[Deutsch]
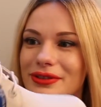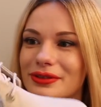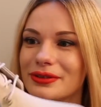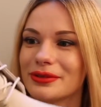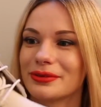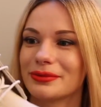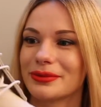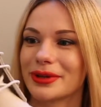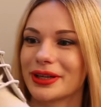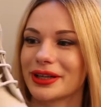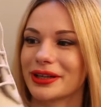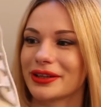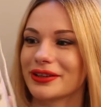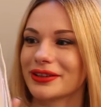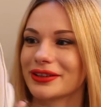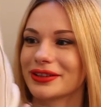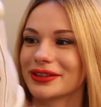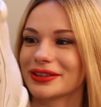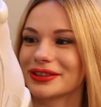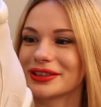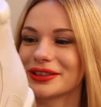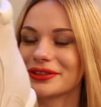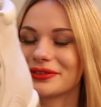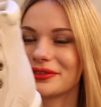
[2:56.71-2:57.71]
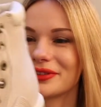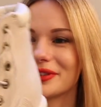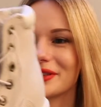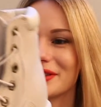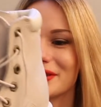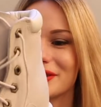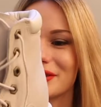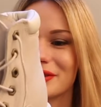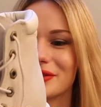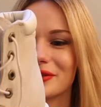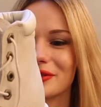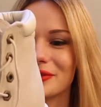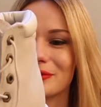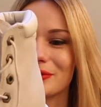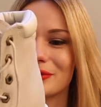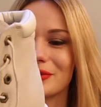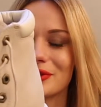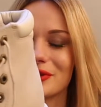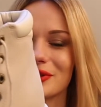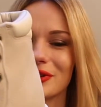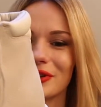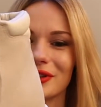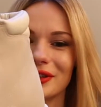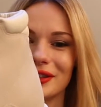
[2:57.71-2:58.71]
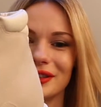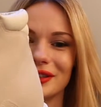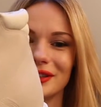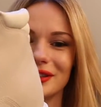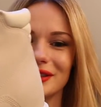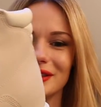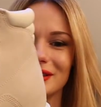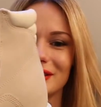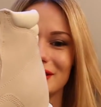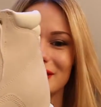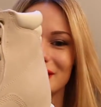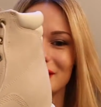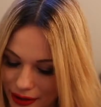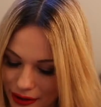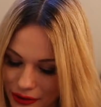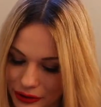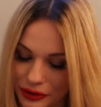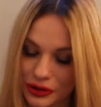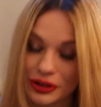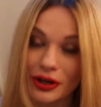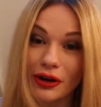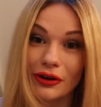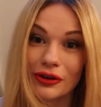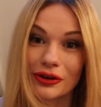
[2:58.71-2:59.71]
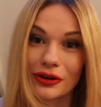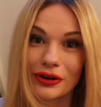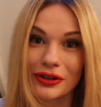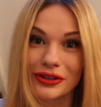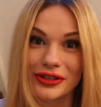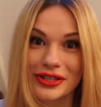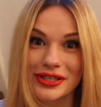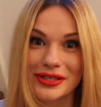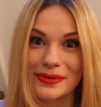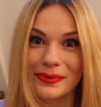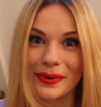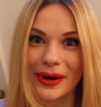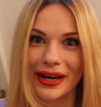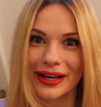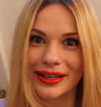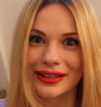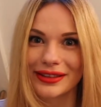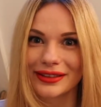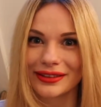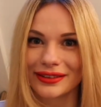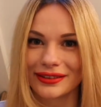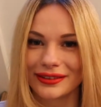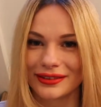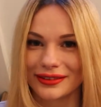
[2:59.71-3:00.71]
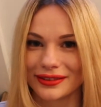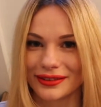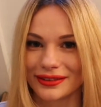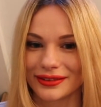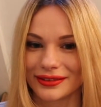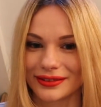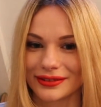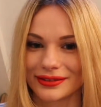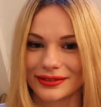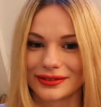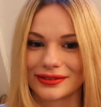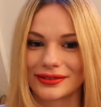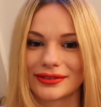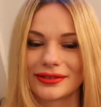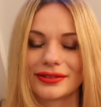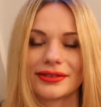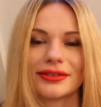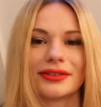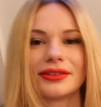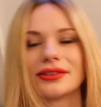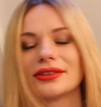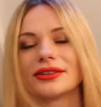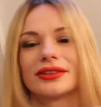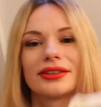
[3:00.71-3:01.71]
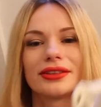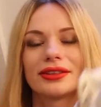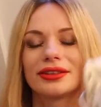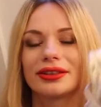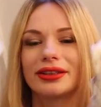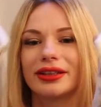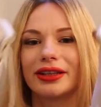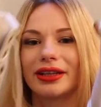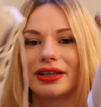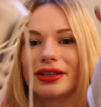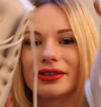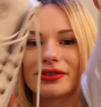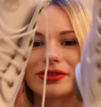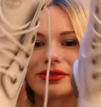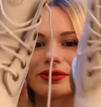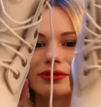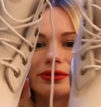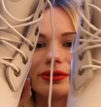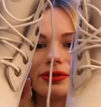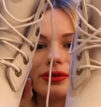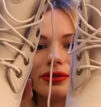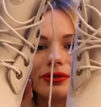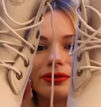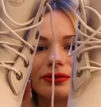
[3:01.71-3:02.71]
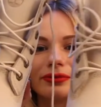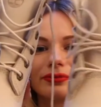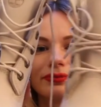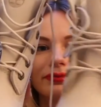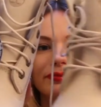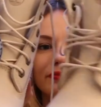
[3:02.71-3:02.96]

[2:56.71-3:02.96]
Oh mein Gott, ich finde sie so toll. Natürlich auch noch einen zweiten. Der ist so.